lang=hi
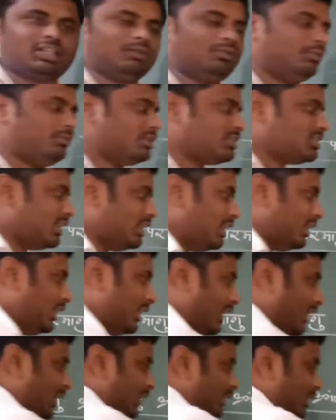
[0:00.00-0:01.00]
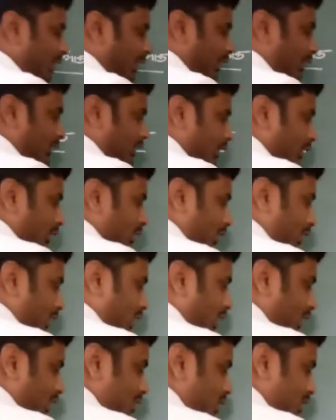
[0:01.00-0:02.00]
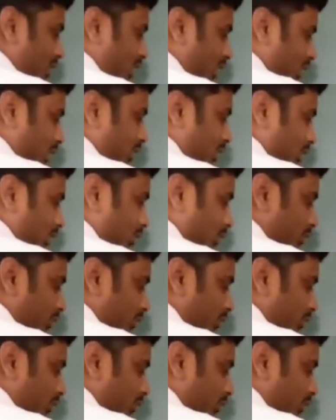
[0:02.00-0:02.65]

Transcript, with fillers: हमेशा ये क्या रहता है क्रियाशील रहता है